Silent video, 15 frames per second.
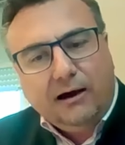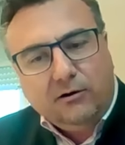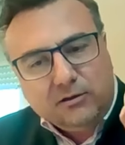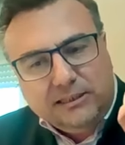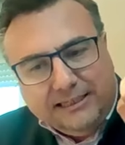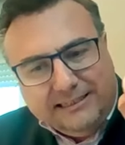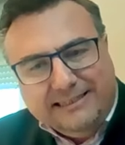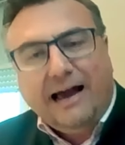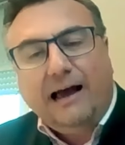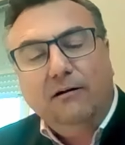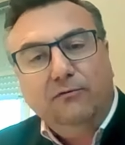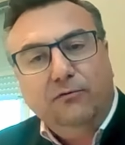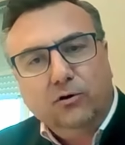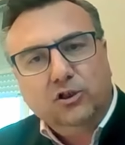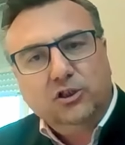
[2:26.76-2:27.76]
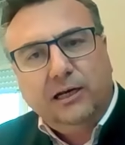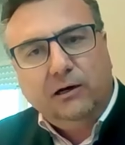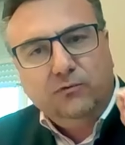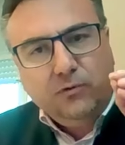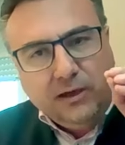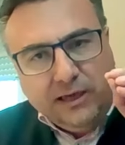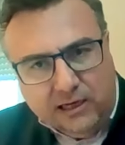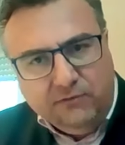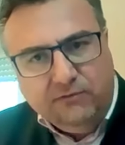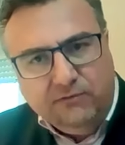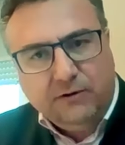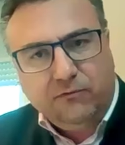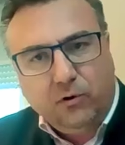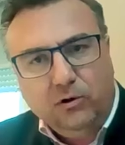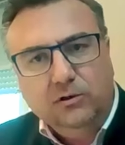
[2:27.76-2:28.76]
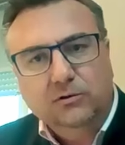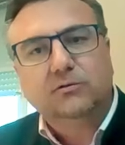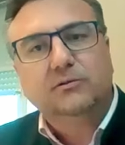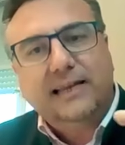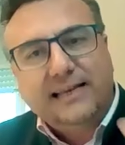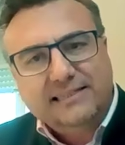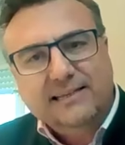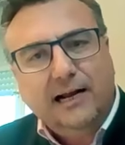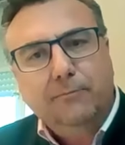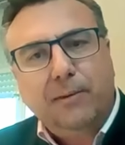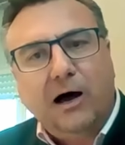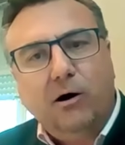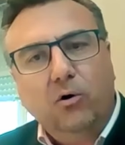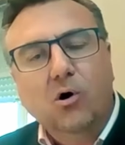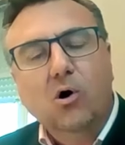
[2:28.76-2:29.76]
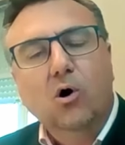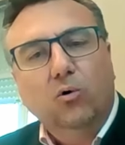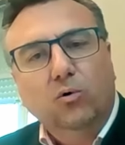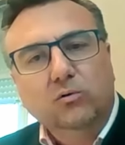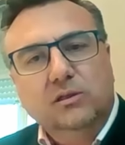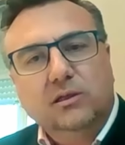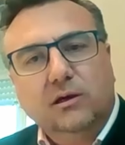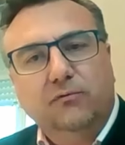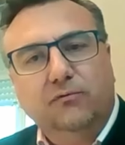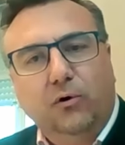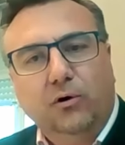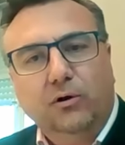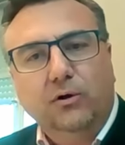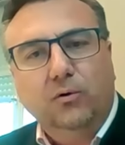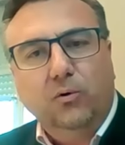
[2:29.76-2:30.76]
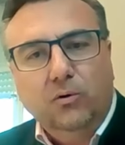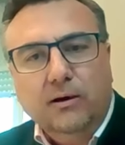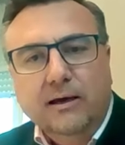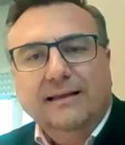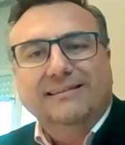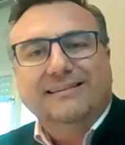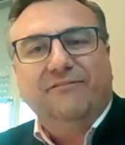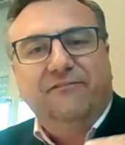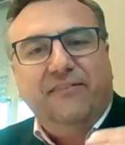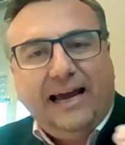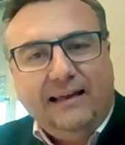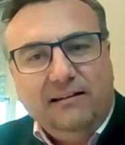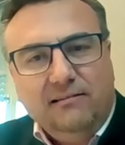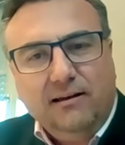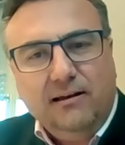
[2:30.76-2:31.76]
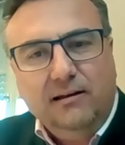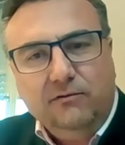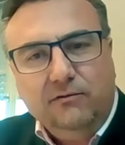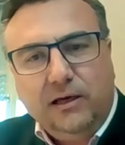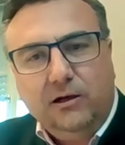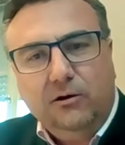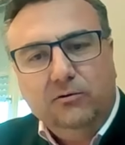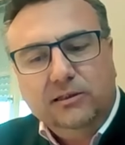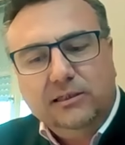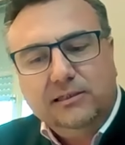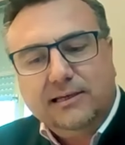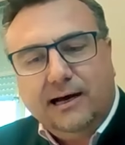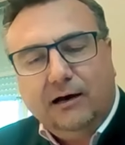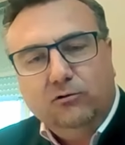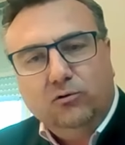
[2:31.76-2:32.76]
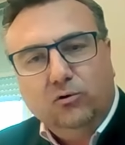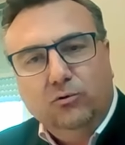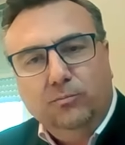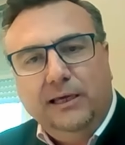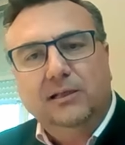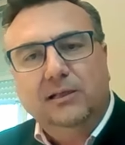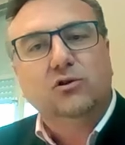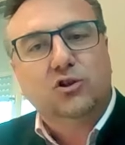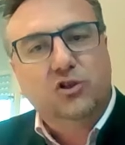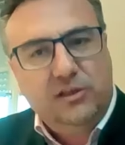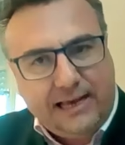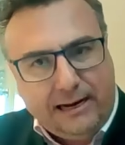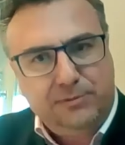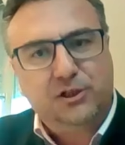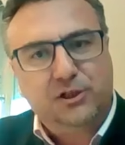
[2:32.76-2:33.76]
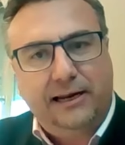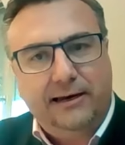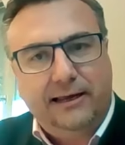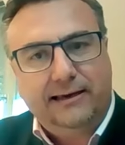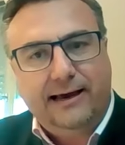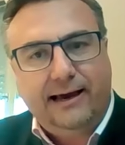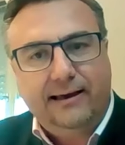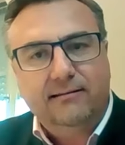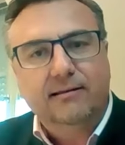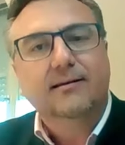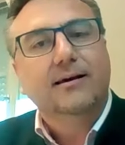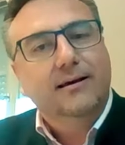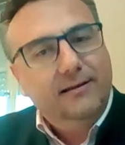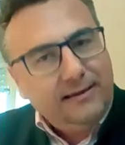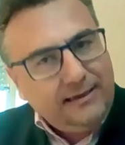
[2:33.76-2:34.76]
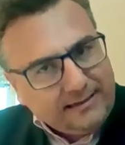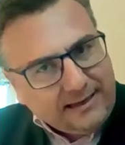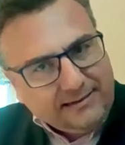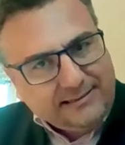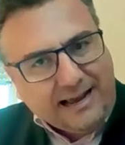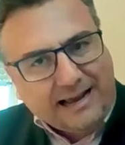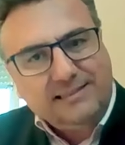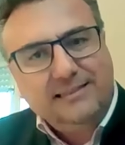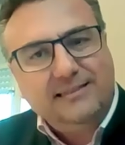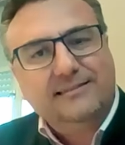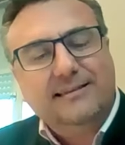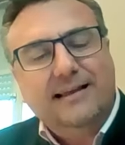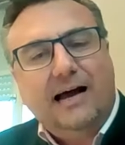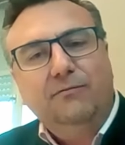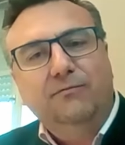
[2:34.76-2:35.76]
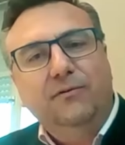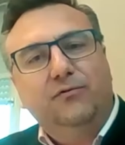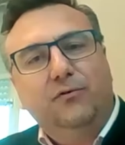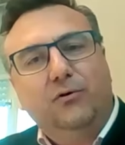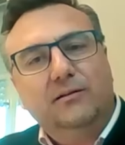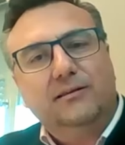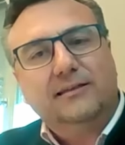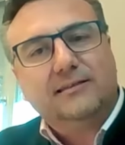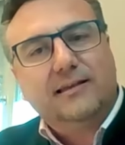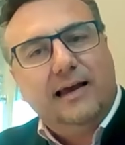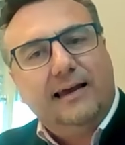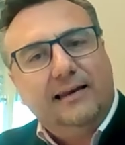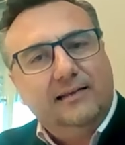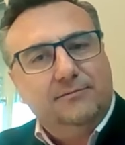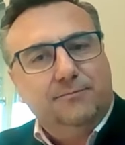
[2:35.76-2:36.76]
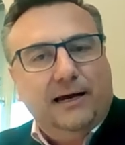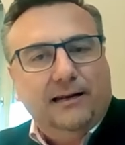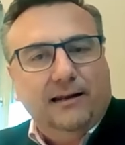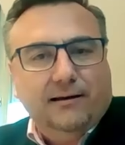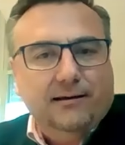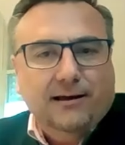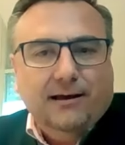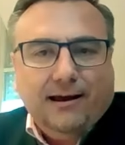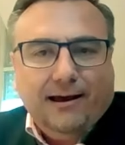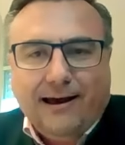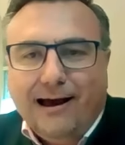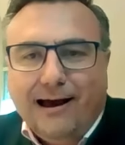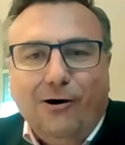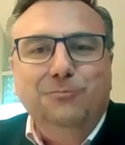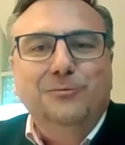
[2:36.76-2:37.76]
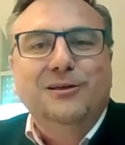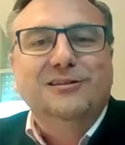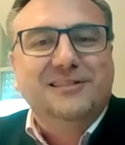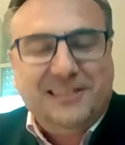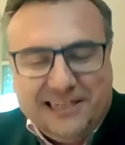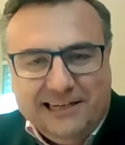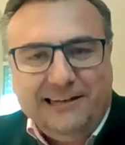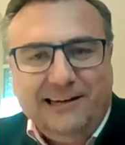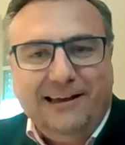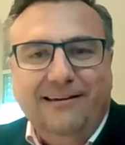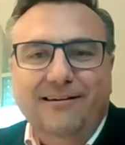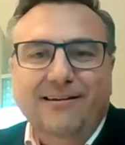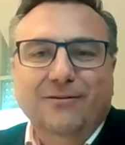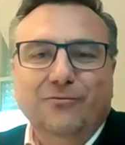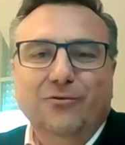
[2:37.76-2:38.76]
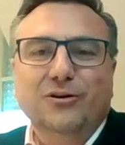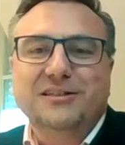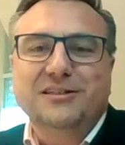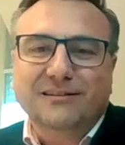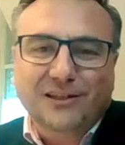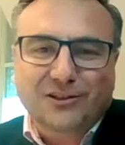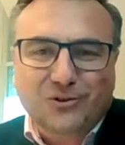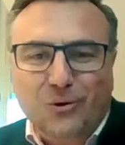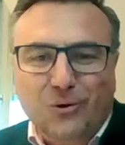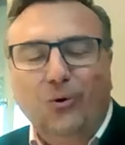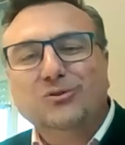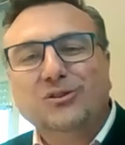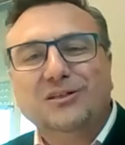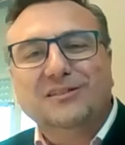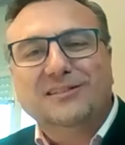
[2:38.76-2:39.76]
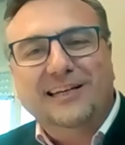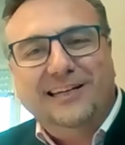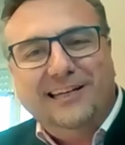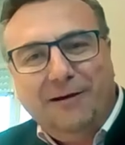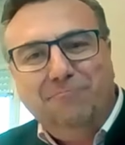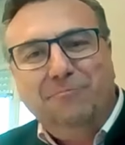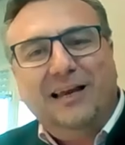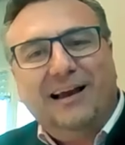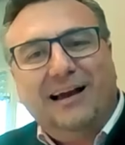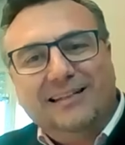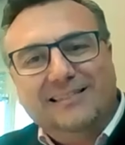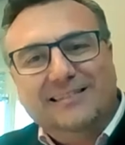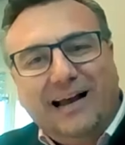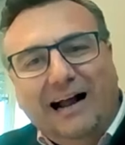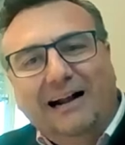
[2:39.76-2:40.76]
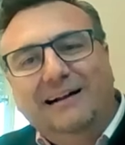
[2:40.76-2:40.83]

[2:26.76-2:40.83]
auch die Idealvorstellung, wohin wir wollen und deshalb auch unsere Forderung der Weiterentwicklung dieser Autonomie zur Selbstständigkeit. Denn das ist nach wie vor das eines meiner Hauptziele, wo ich sage, das große Ziel neben den ganzen